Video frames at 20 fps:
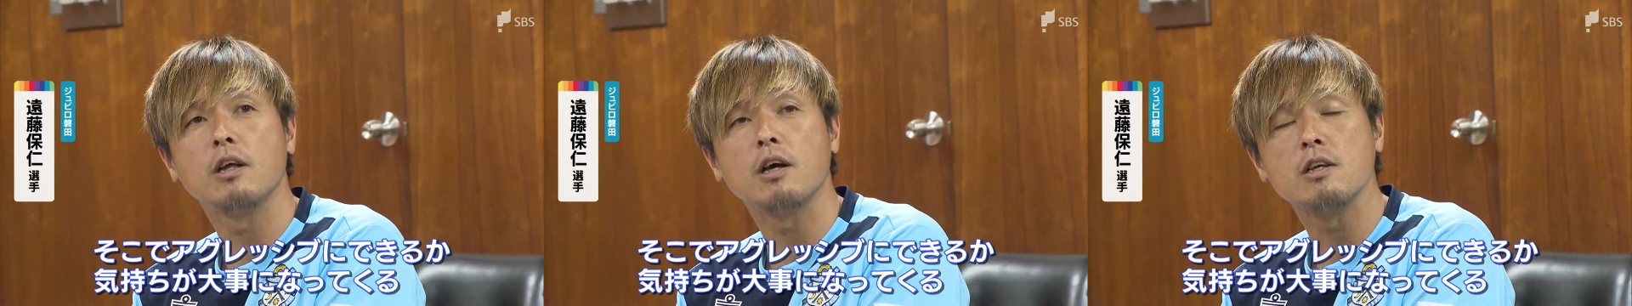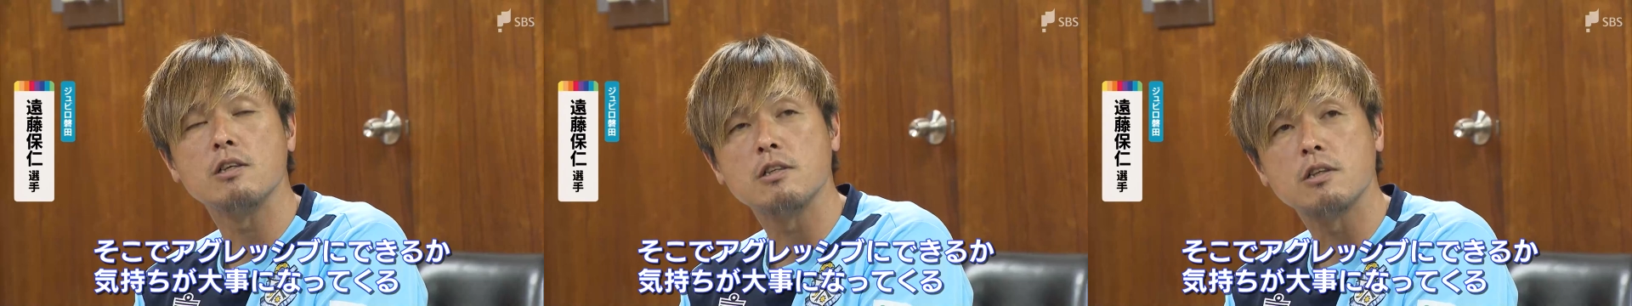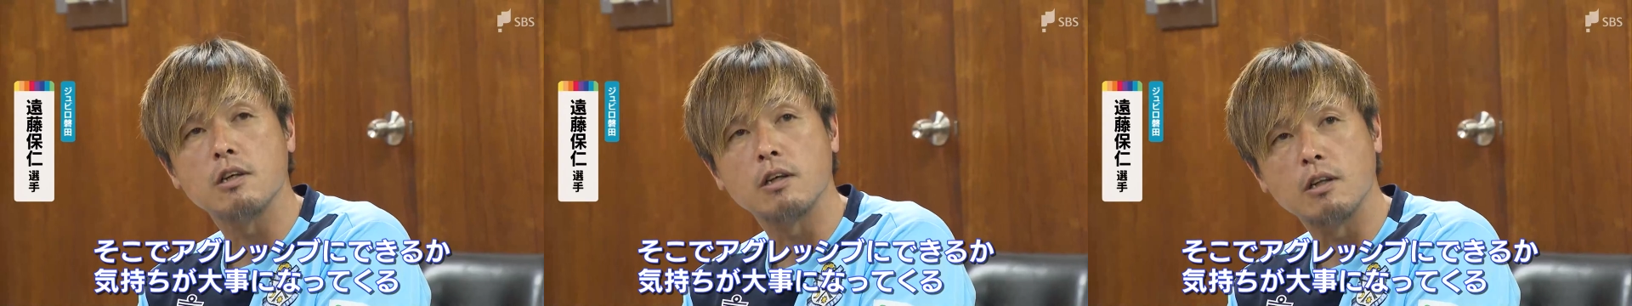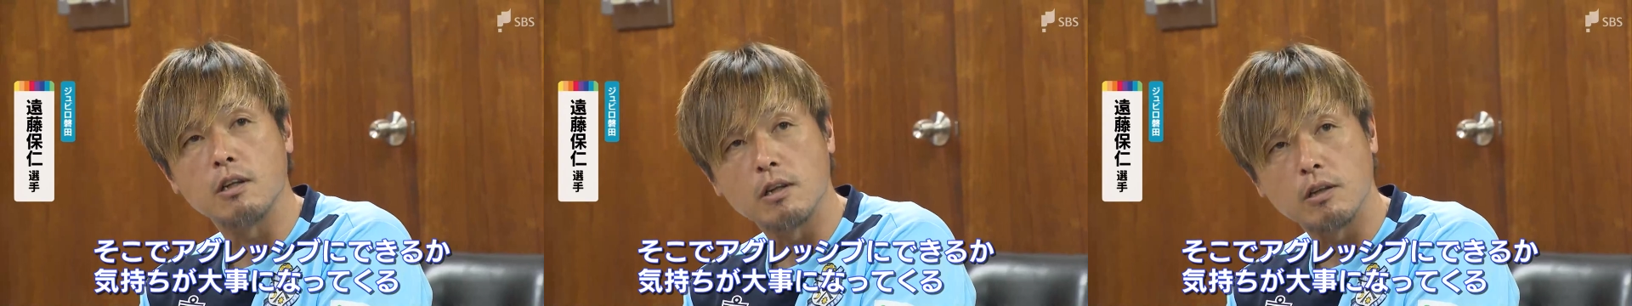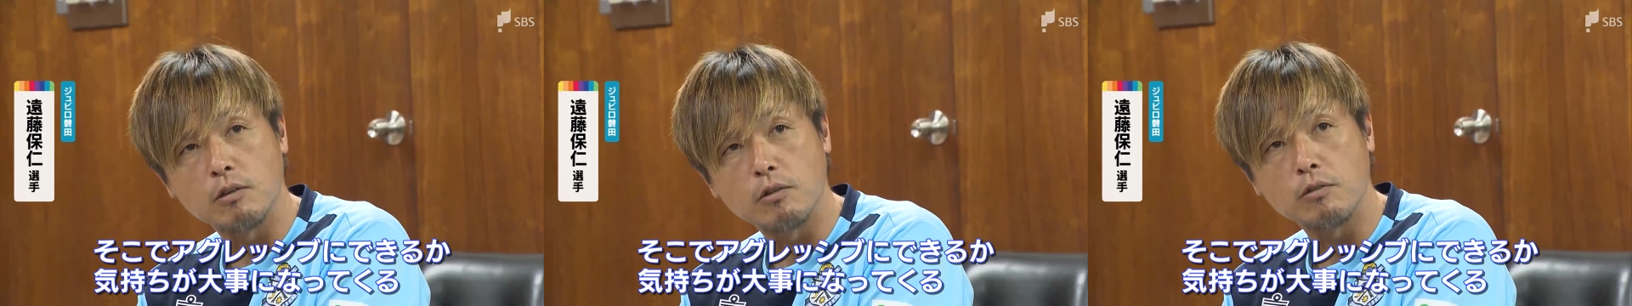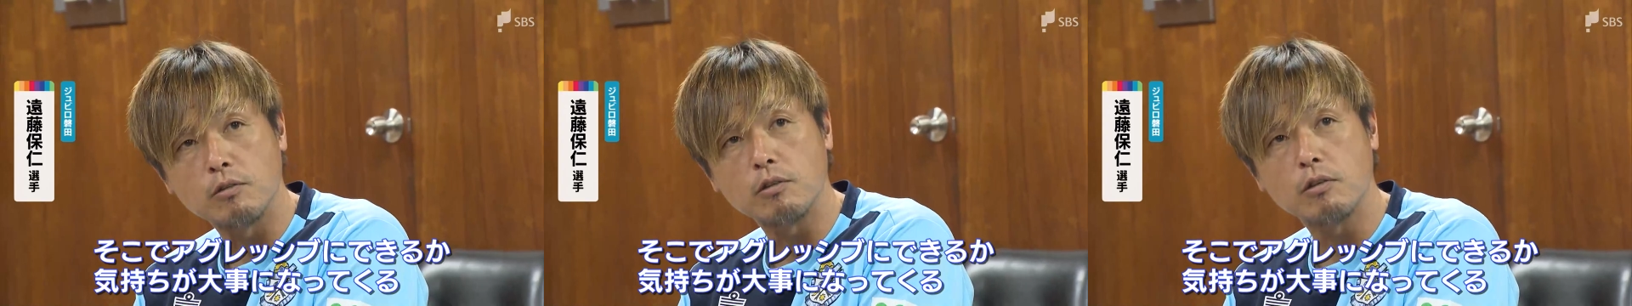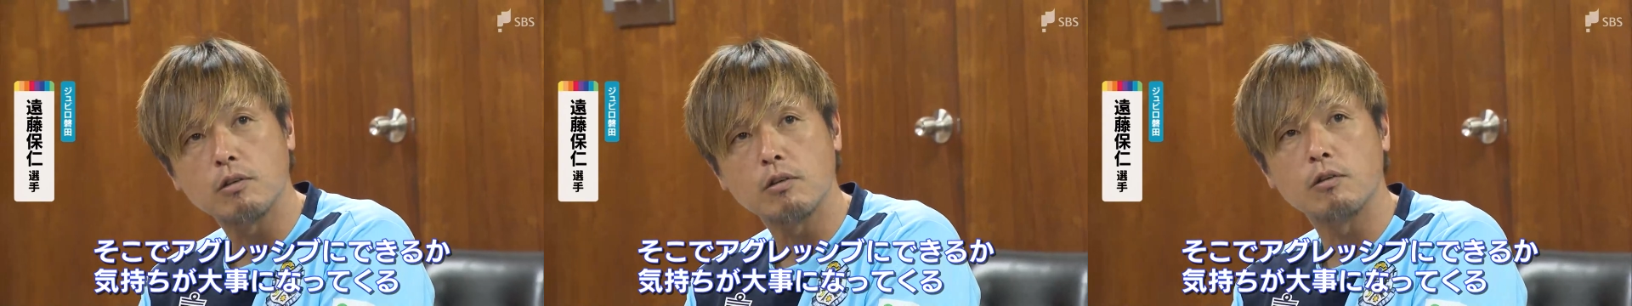大事かな
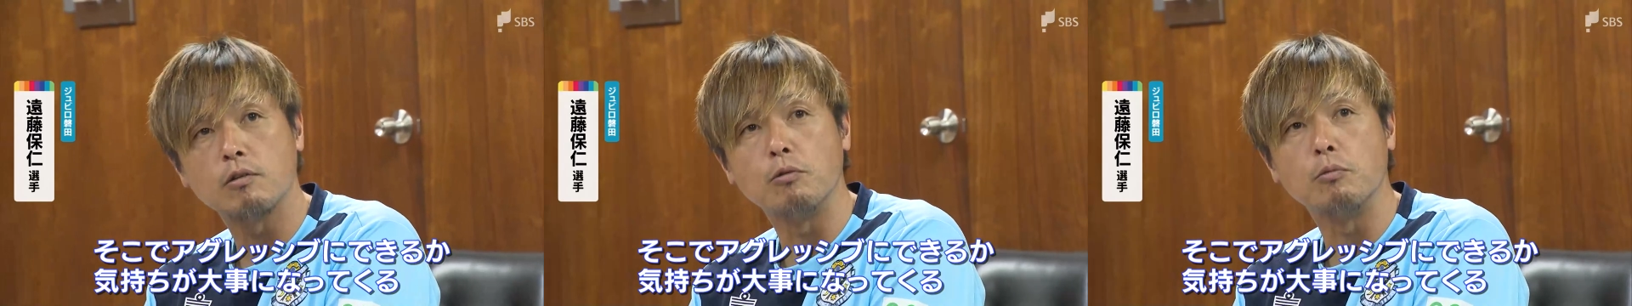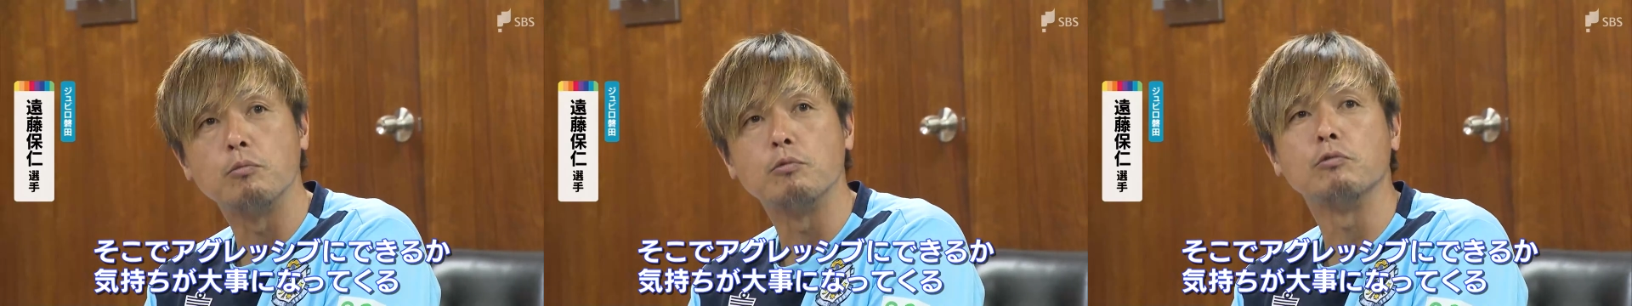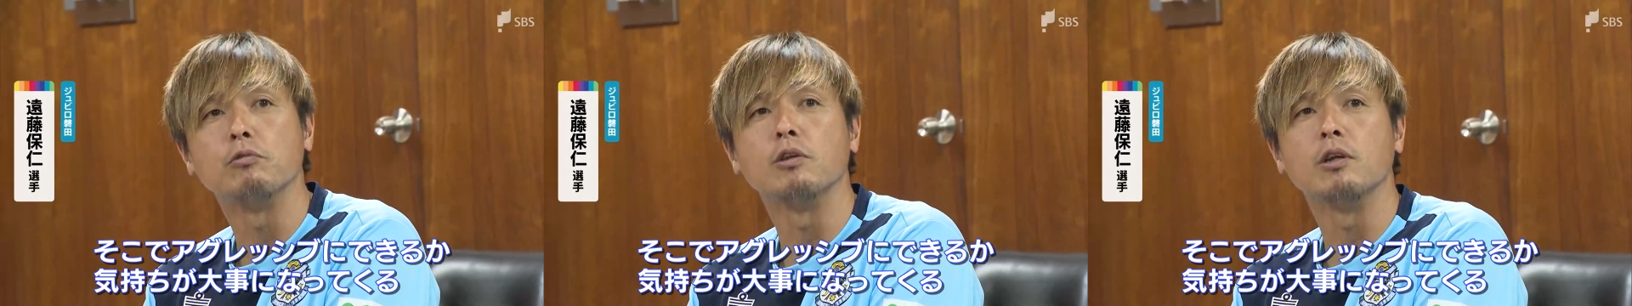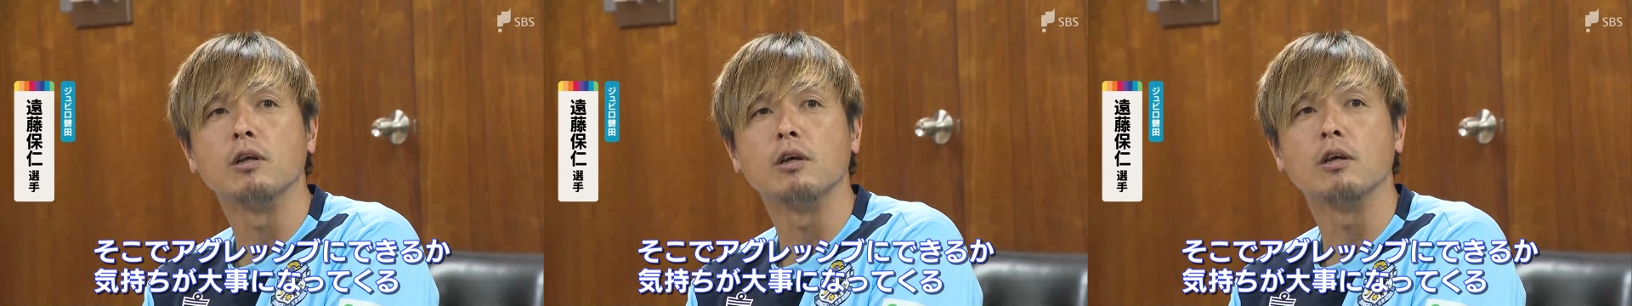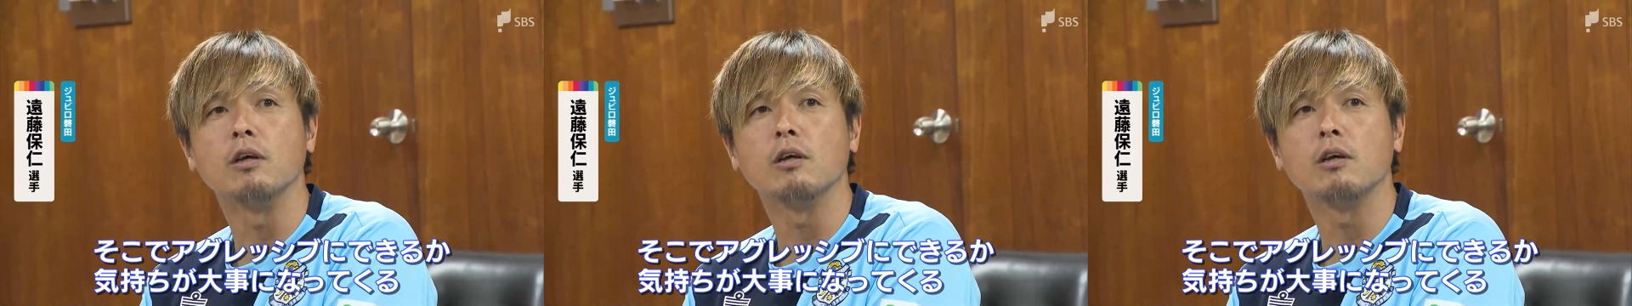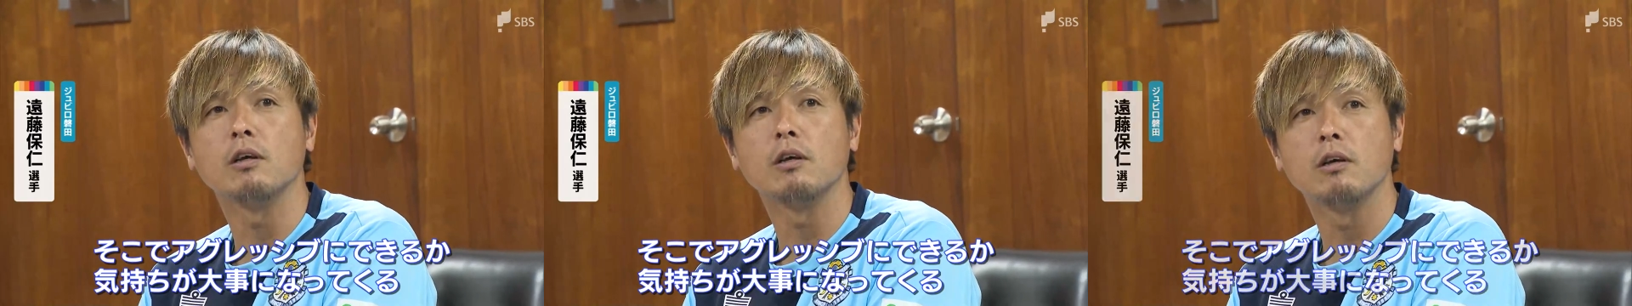と思うんで。